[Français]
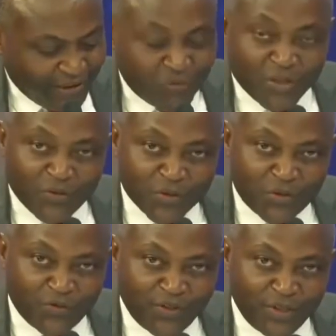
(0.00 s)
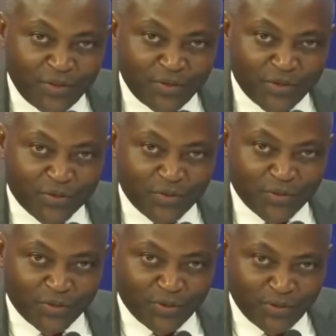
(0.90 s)
Nous avons suivi le
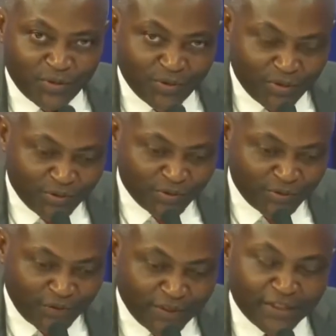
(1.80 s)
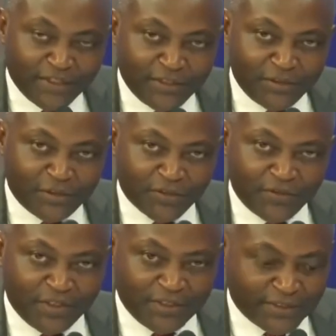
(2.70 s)
discours de fin d'année du chef
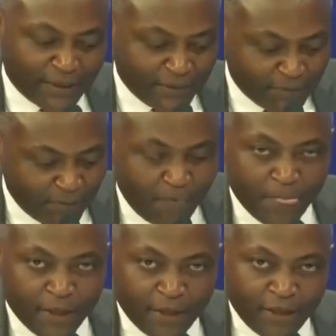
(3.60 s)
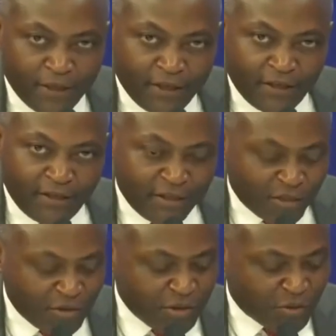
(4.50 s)
de l'État. Et
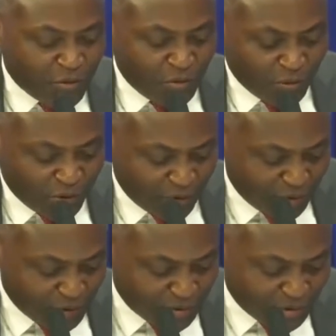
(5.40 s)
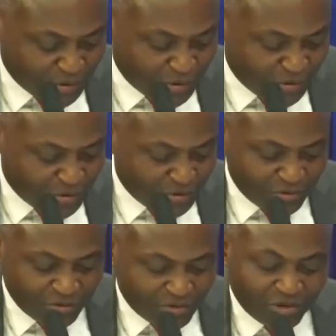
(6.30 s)
ce discours, euh,
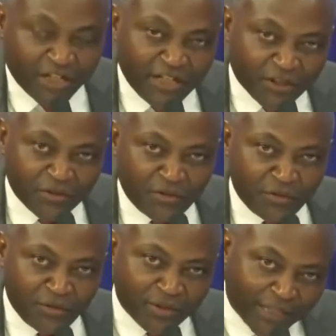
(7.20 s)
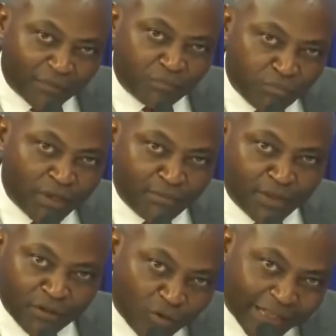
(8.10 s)
j'en ai retenu quatre
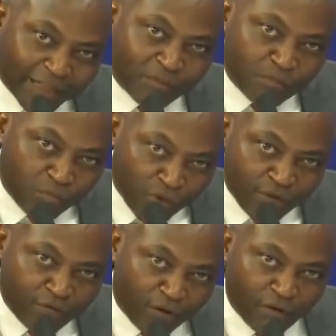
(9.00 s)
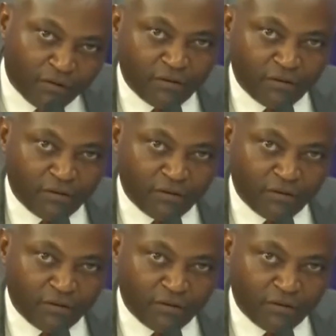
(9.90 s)
points, forts.